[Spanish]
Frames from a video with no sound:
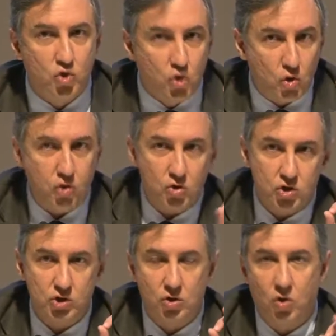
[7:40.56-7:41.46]
Todos
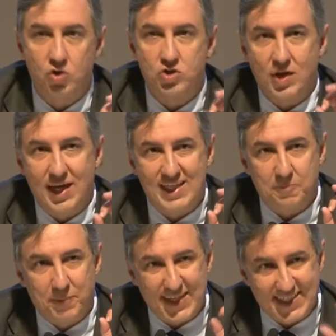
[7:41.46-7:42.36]
os
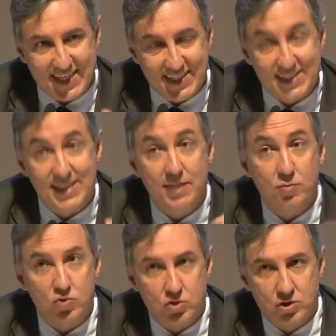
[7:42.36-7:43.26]
expresáis, y
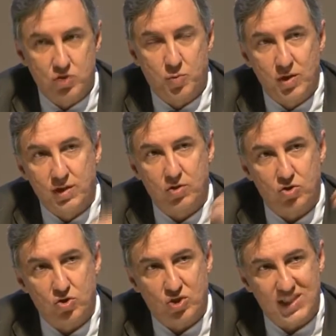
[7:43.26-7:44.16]
muchos de los políticos
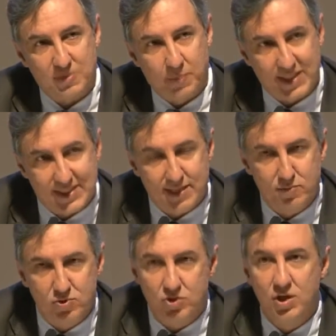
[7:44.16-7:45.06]
nos
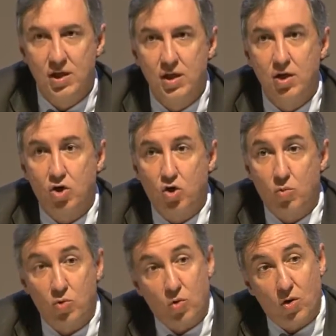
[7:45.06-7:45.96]
expresamos
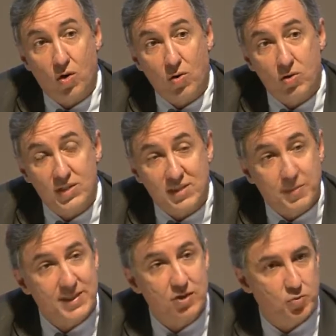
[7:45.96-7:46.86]
como se
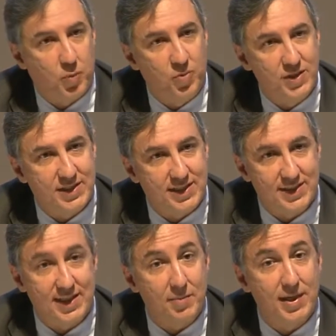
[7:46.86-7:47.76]
expresan los populistas, de
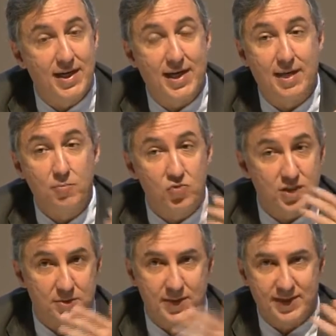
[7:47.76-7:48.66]
tal manera que
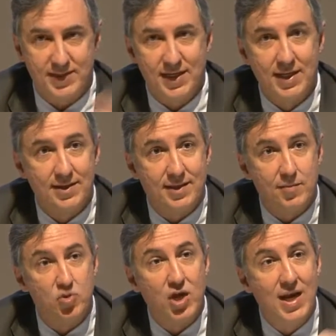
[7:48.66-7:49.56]
muchas veces
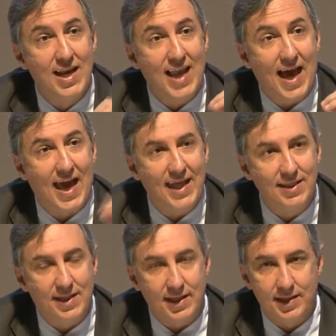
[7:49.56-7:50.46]
decimos la
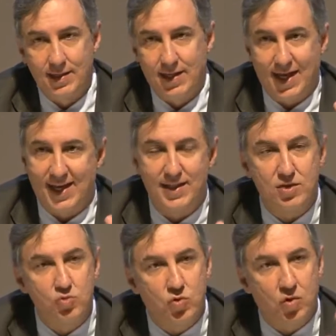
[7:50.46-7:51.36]
gente. La gente es
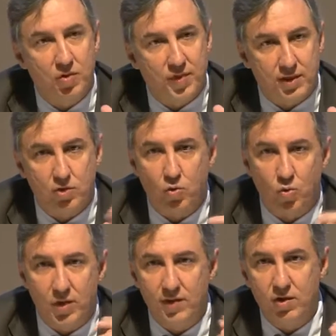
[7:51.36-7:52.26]
un concepto
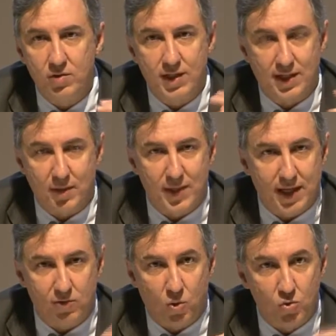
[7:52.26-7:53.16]
jurídico
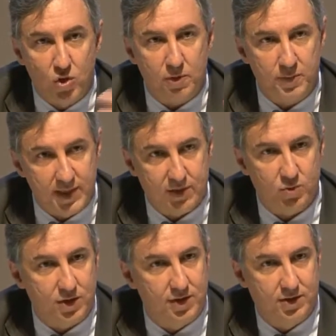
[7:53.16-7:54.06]
indeterminado, un ovni
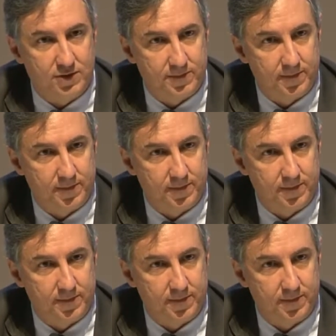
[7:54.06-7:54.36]
jurídico.